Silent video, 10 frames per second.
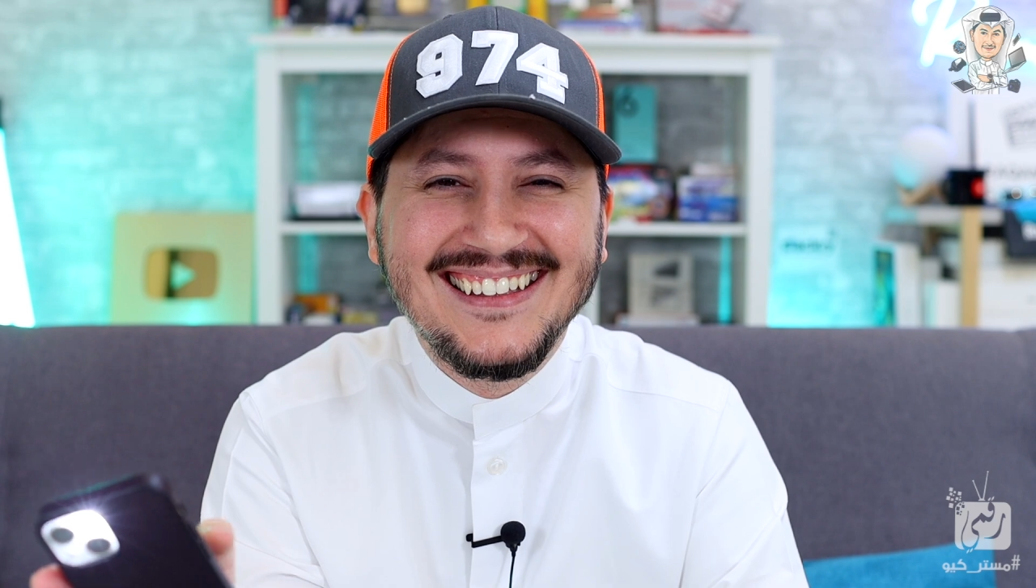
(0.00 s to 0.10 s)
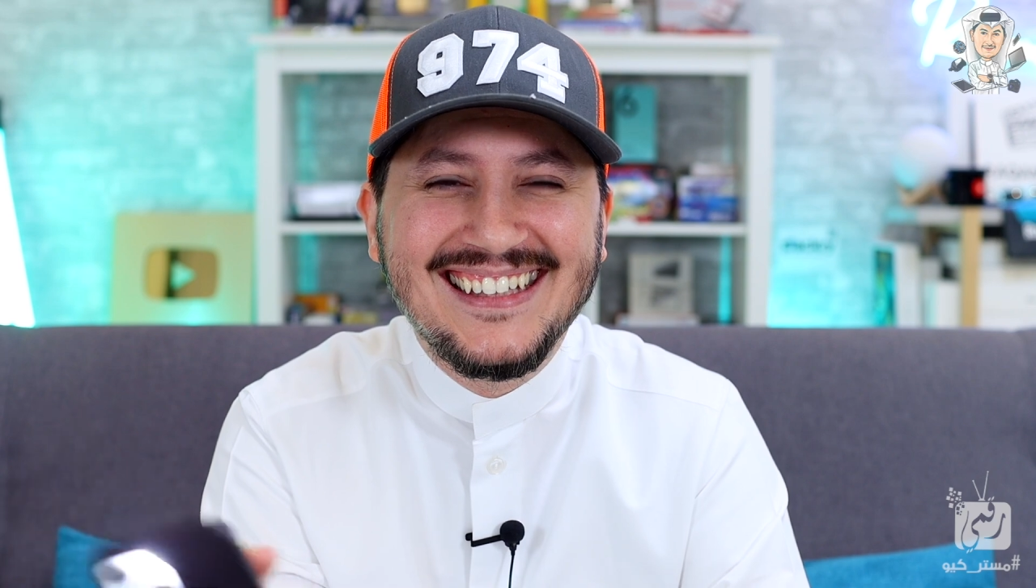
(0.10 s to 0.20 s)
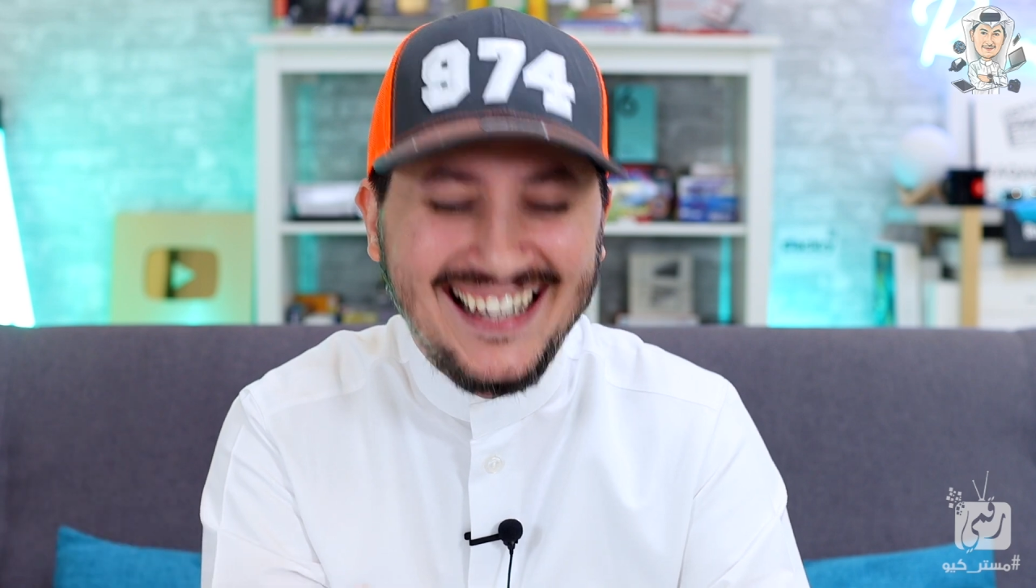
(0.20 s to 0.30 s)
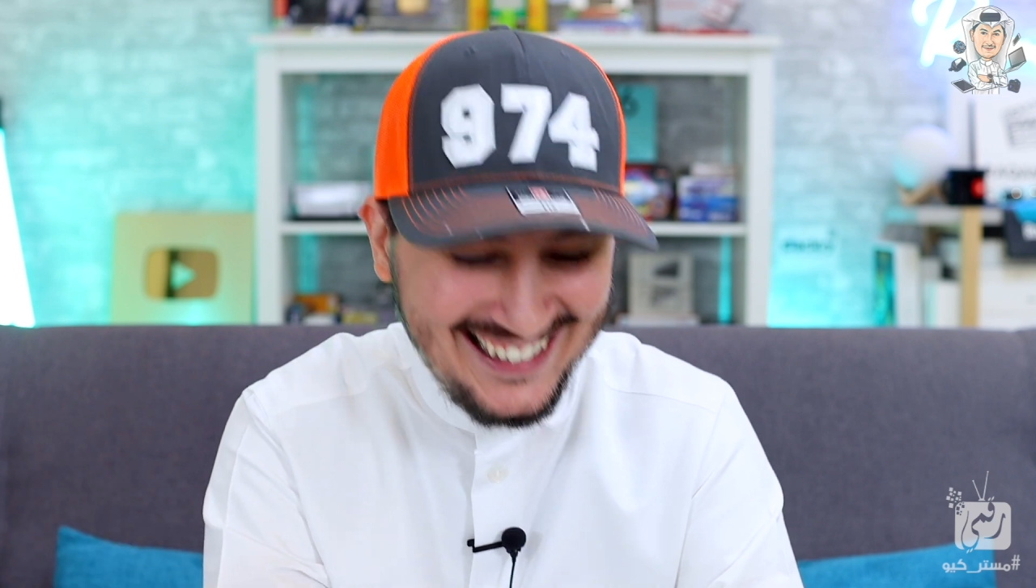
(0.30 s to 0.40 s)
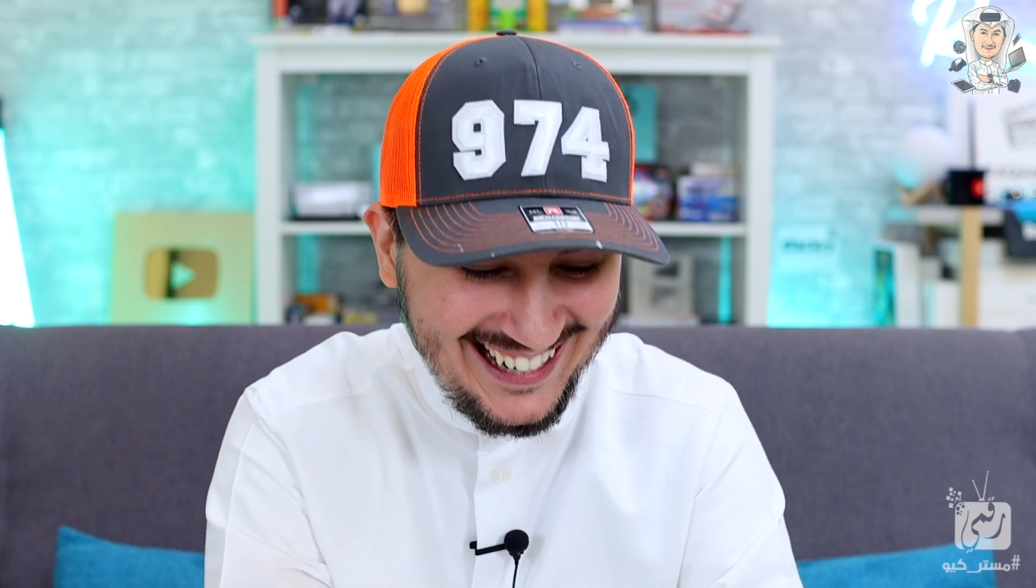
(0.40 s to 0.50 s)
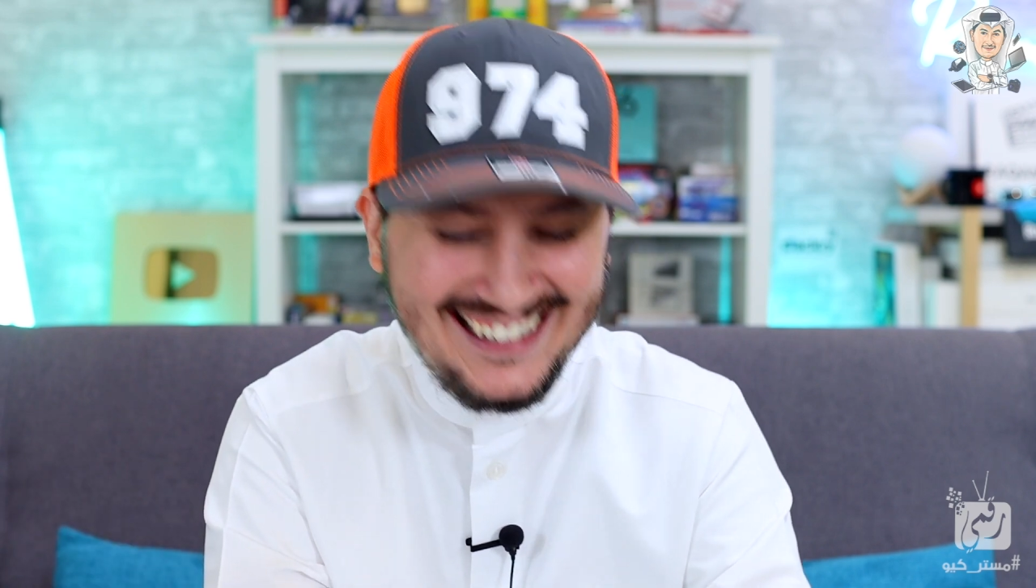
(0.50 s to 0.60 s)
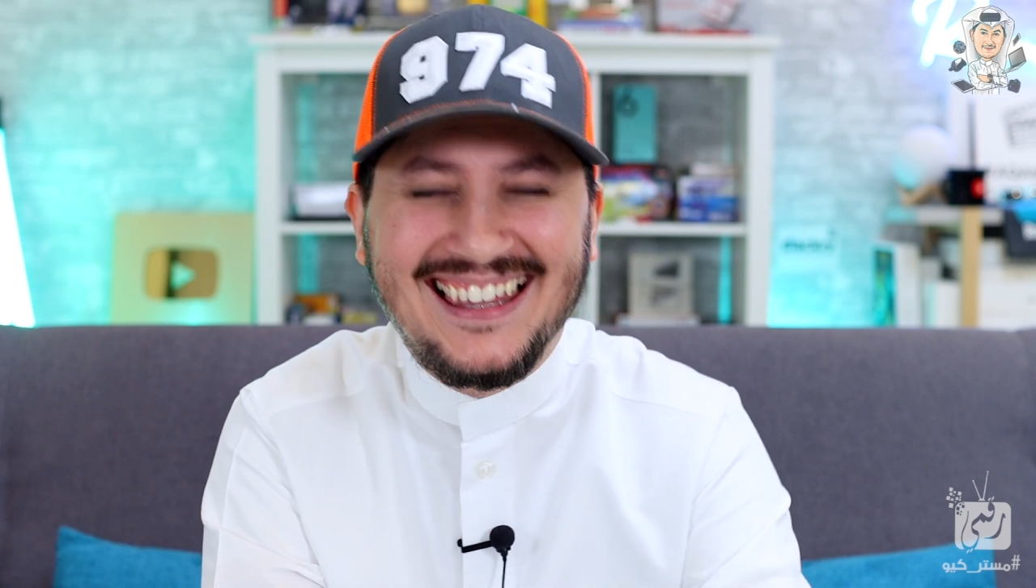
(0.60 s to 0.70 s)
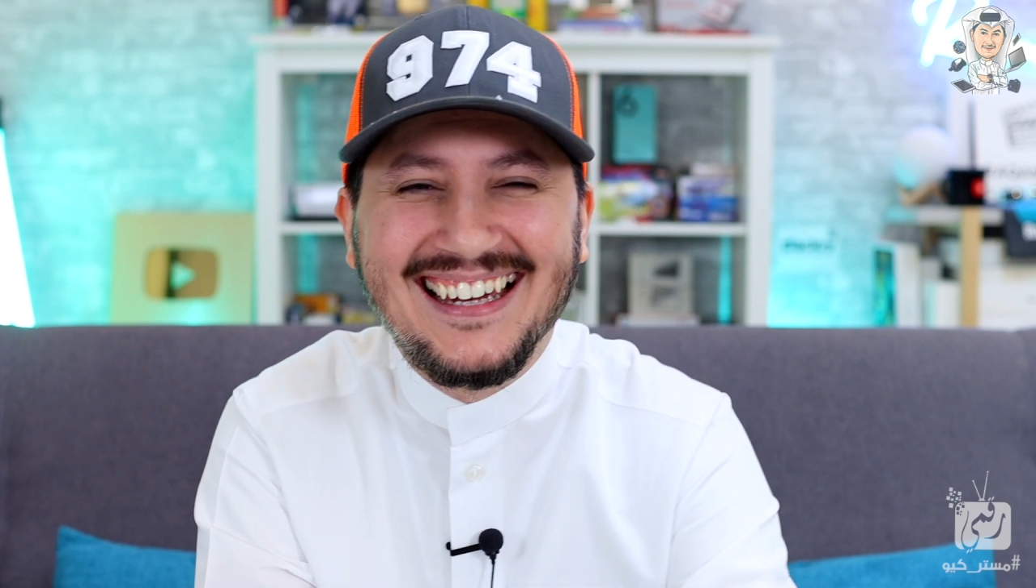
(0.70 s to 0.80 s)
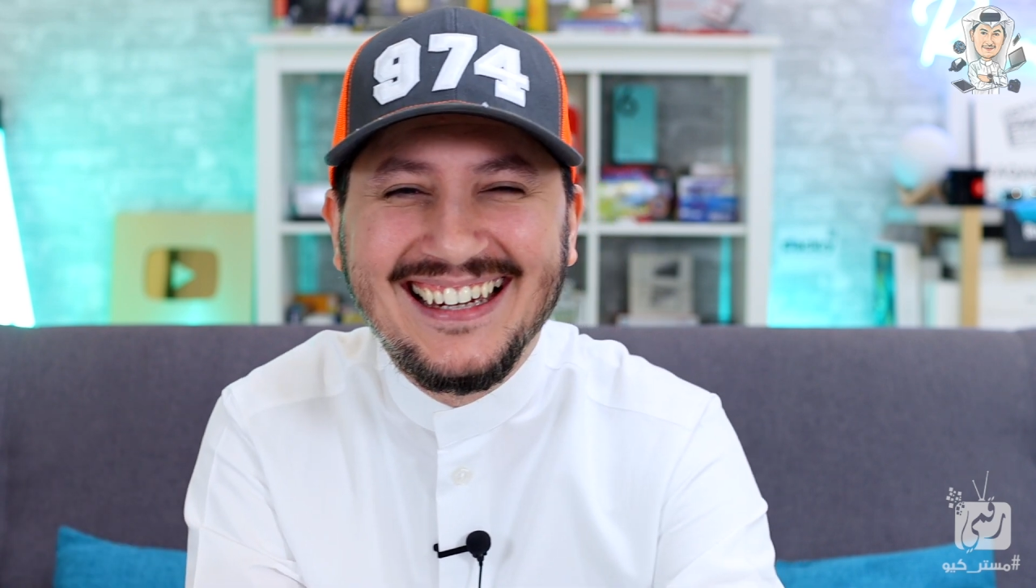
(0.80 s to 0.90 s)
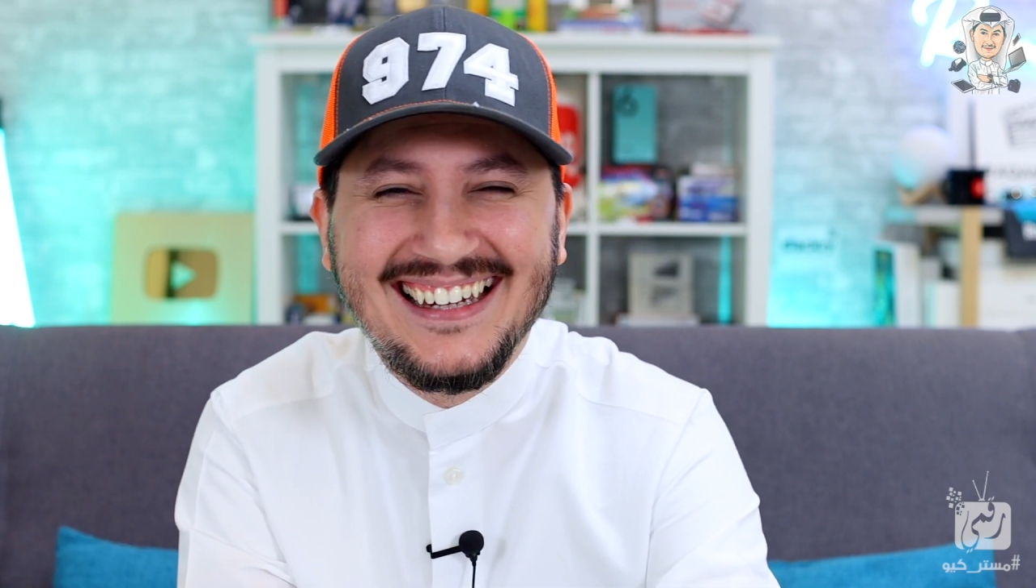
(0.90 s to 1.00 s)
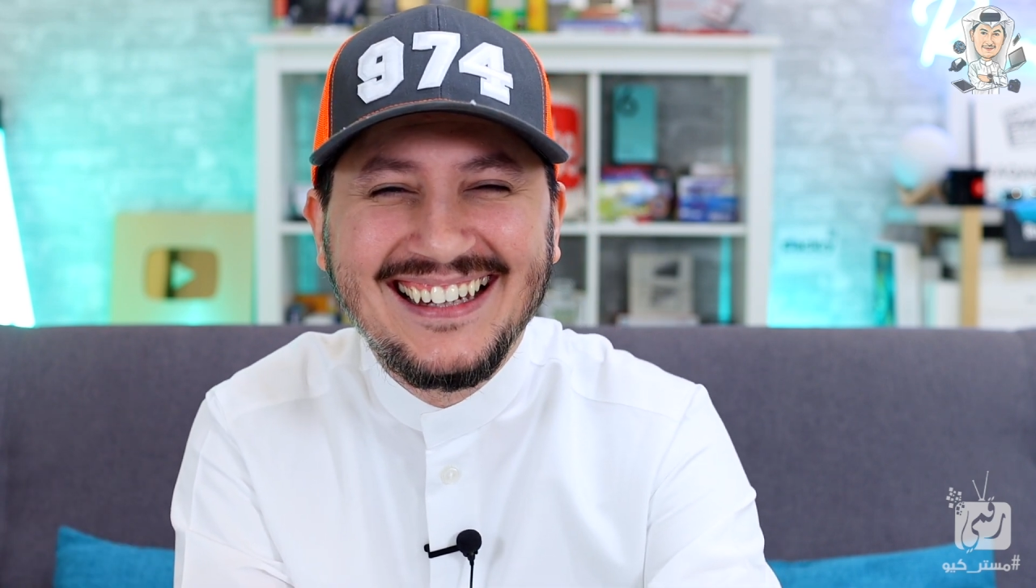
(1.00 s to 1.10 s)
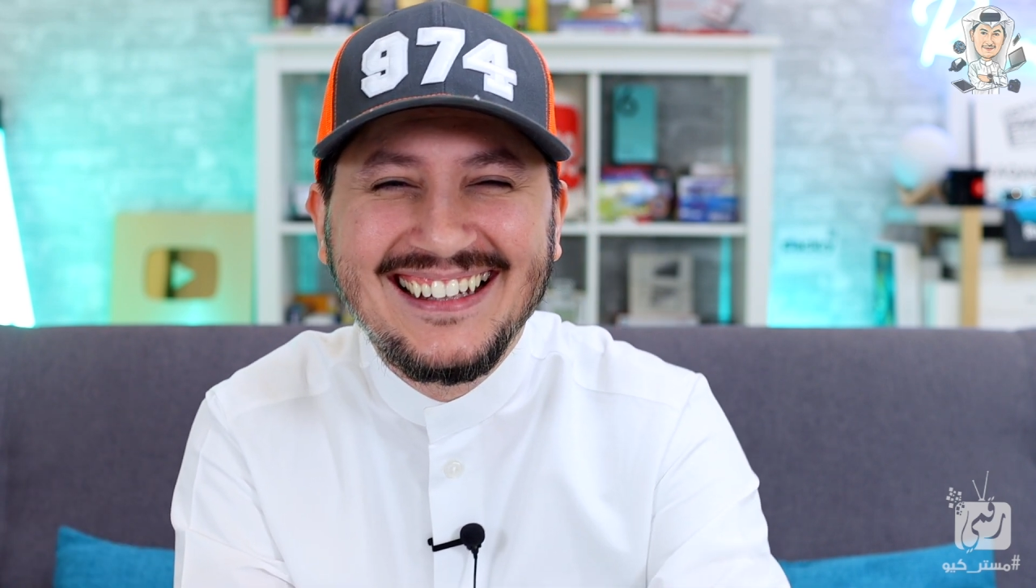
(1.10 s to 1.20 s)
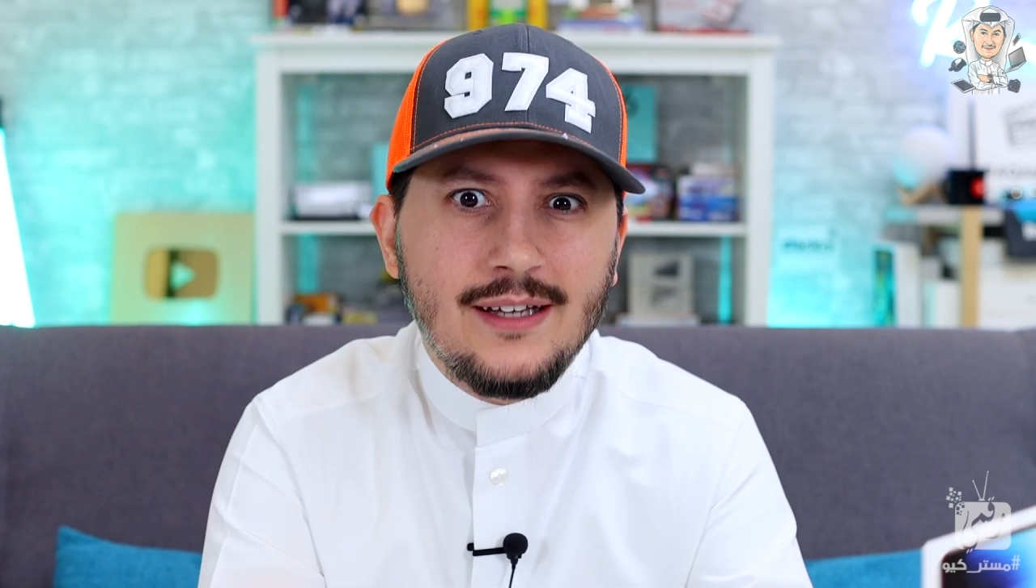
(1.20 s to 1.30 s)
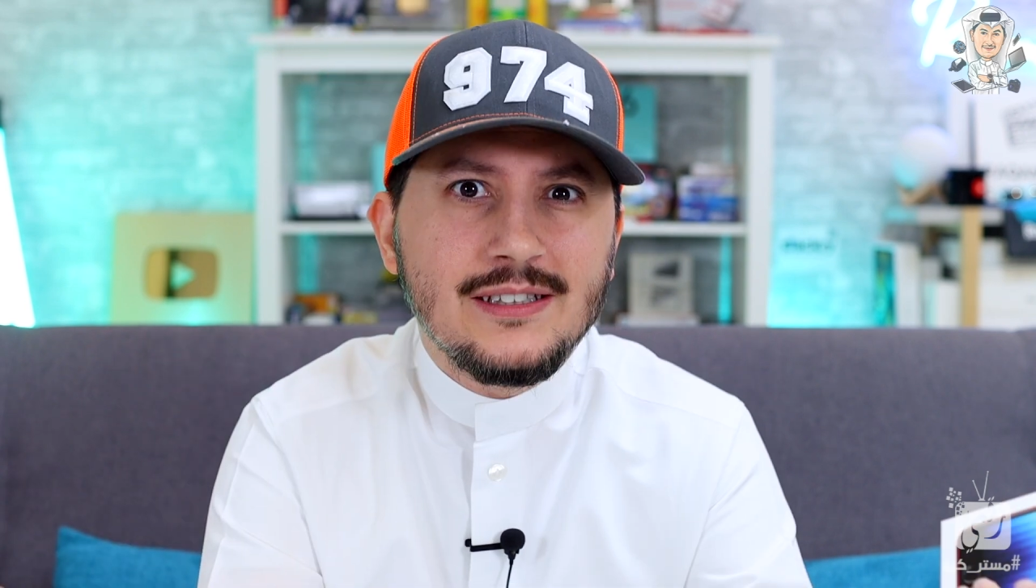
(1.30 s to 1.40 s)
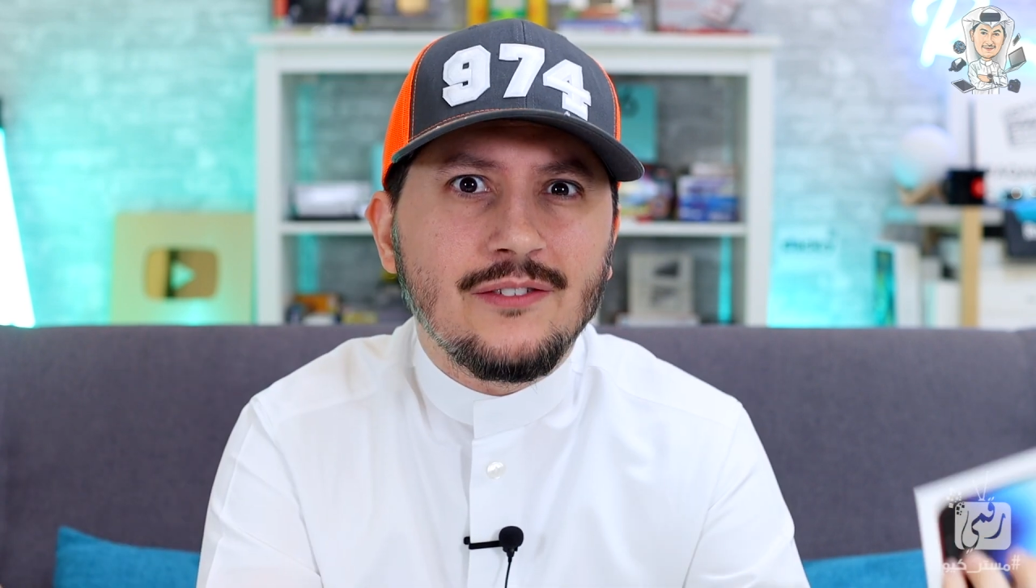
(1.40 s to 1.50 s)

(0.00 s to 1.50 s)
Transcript: زين لحظه زين